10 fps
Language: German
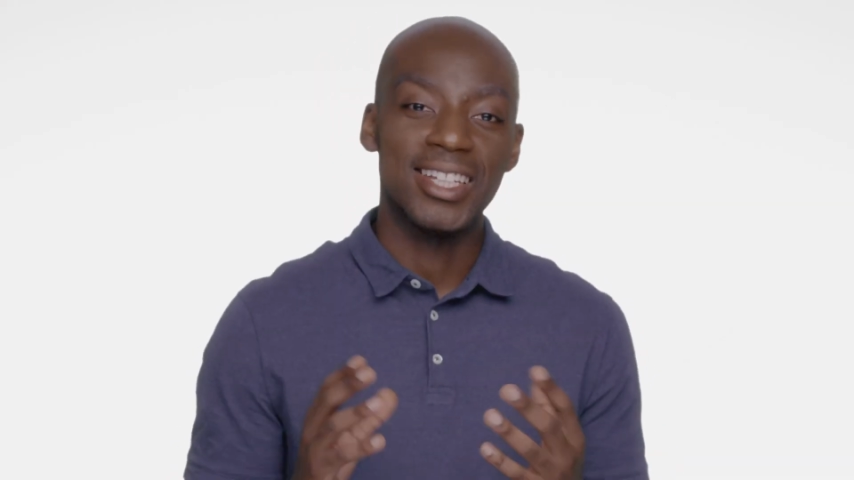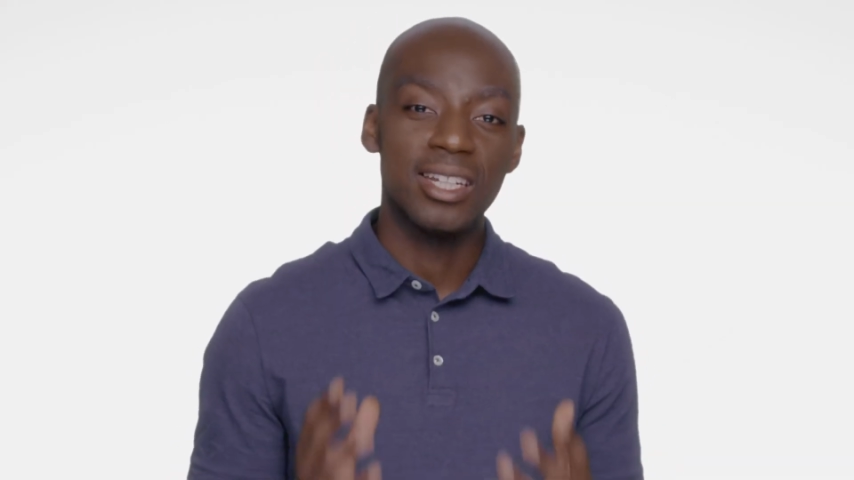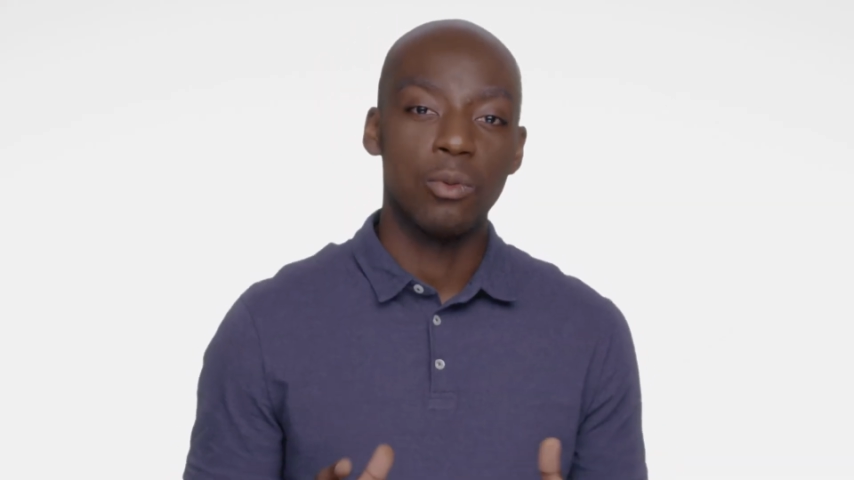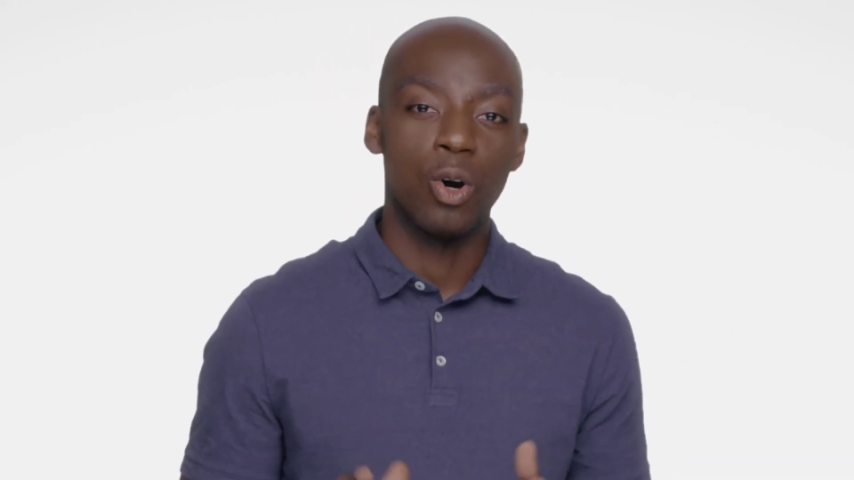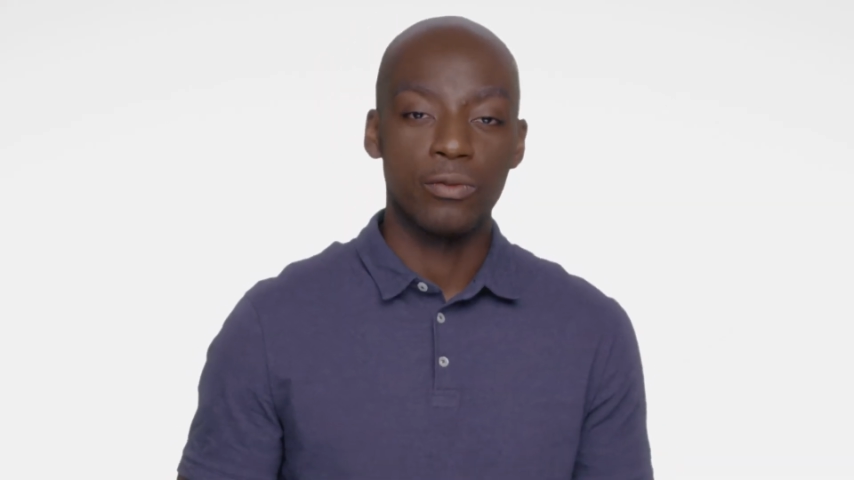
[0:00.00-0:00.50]

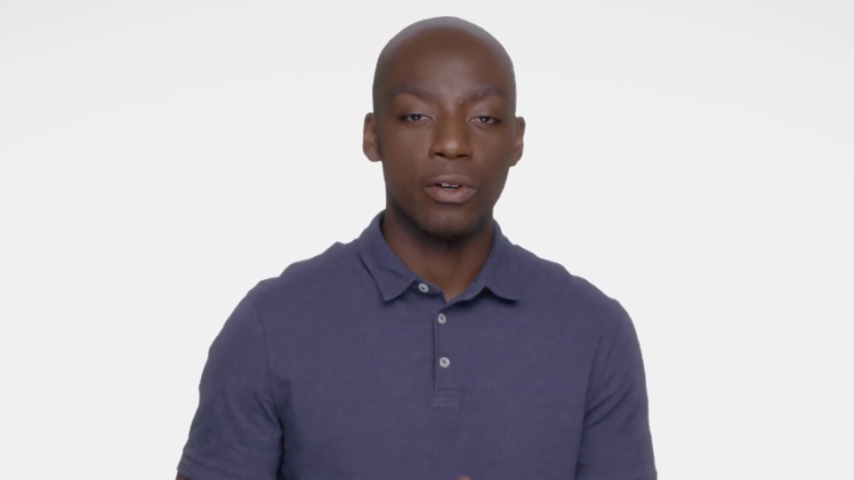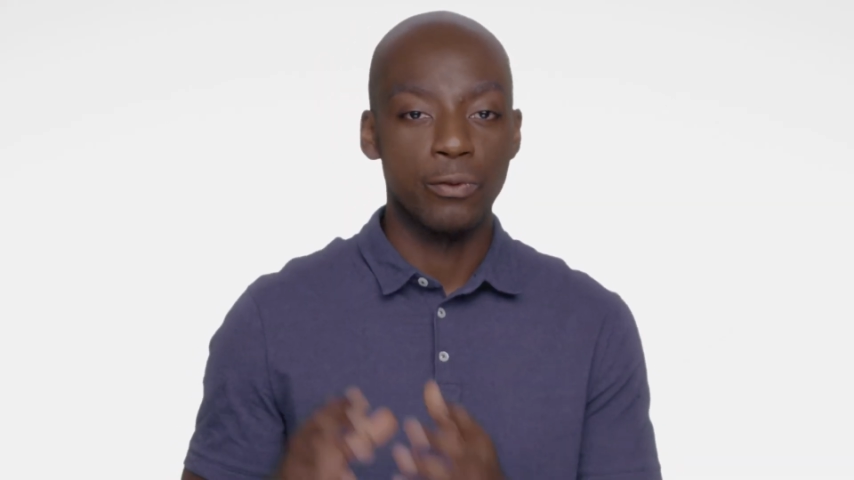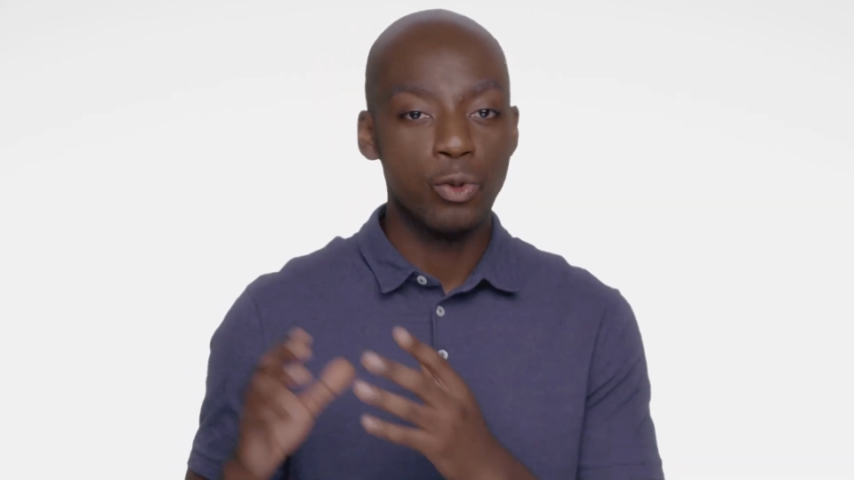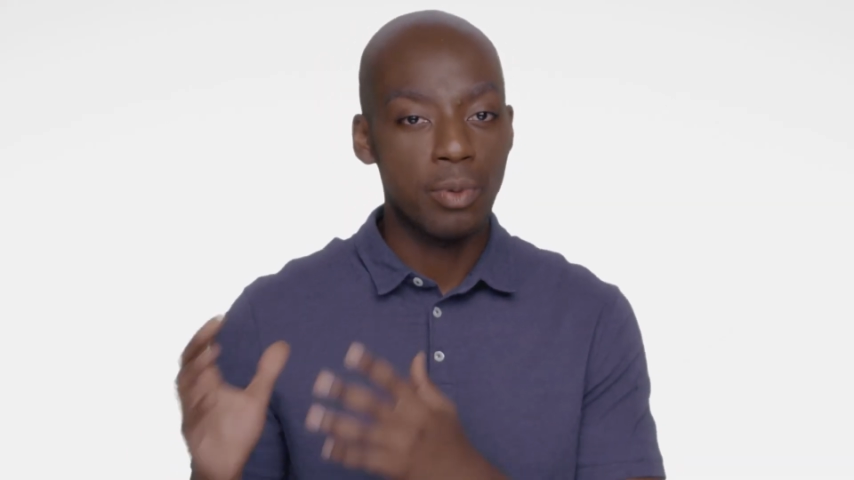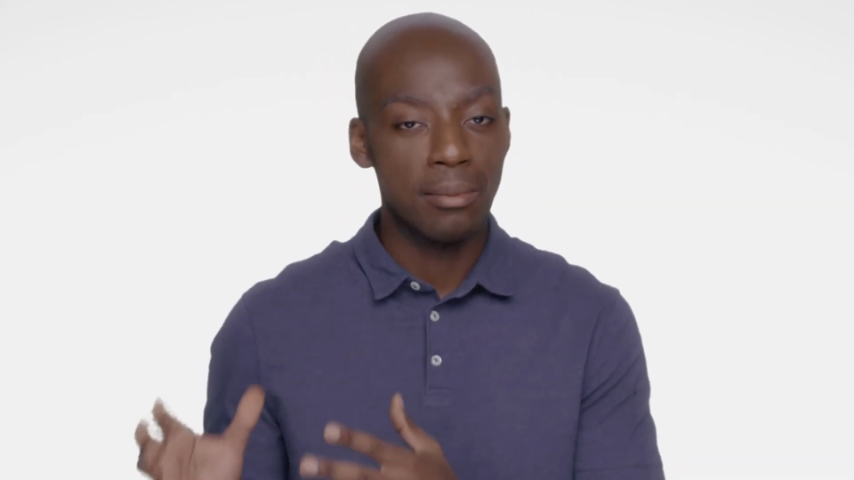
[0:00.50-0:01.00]
jedem Ort
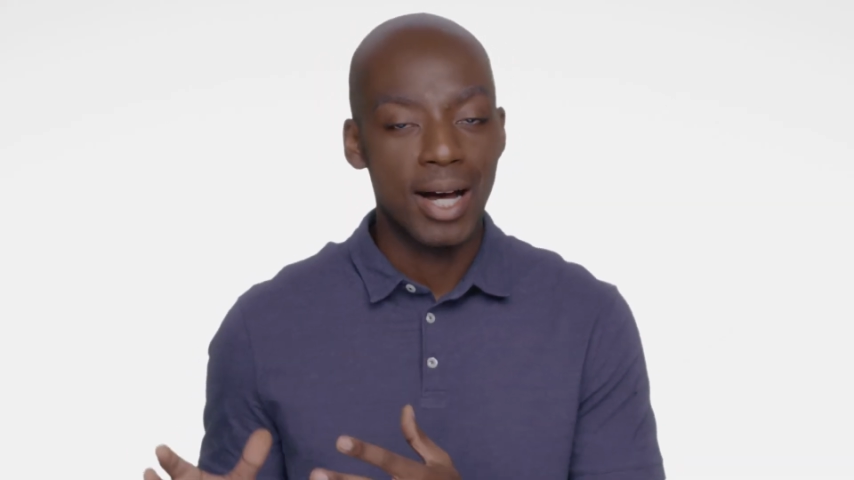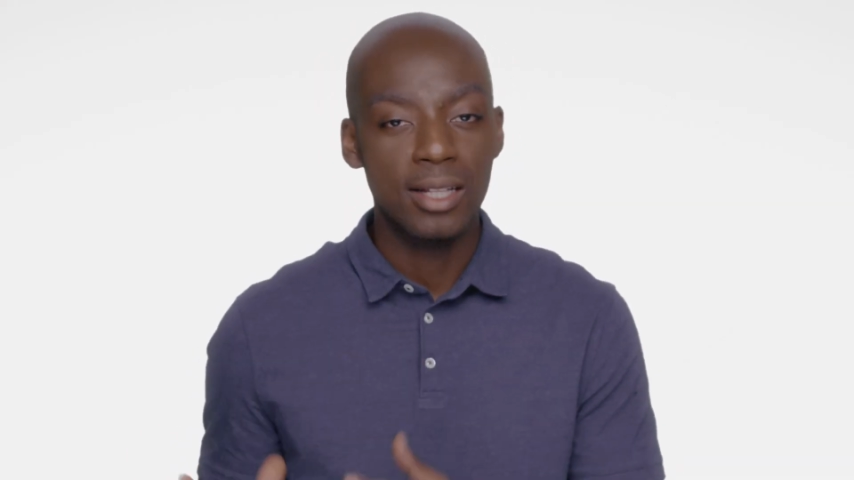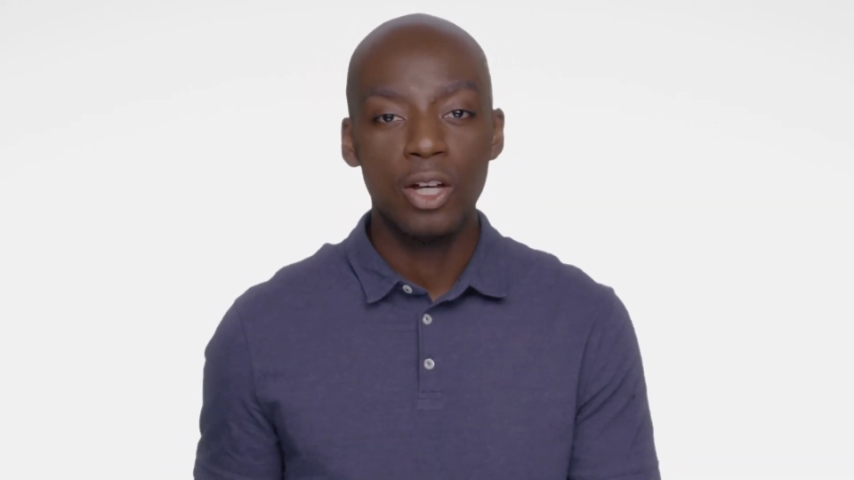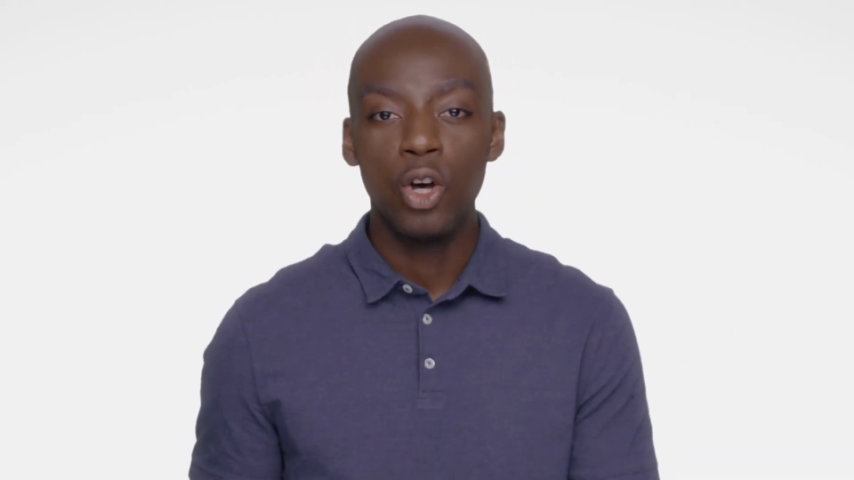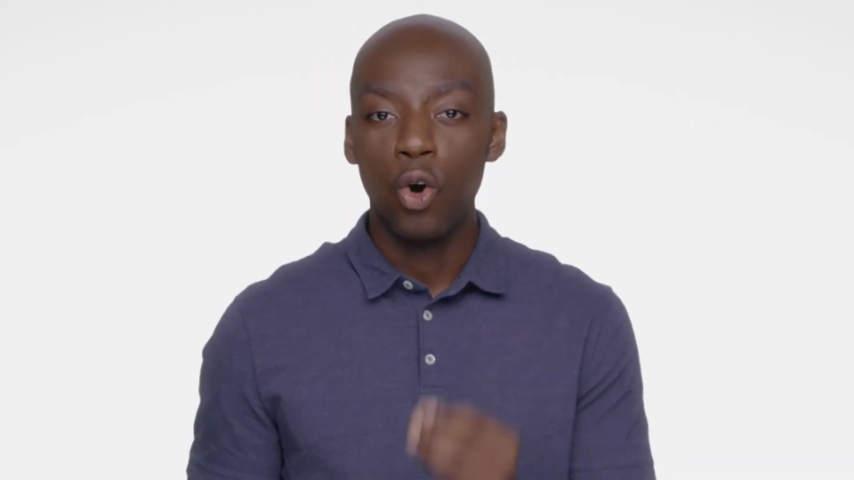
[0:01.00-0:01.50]
verfügbar macht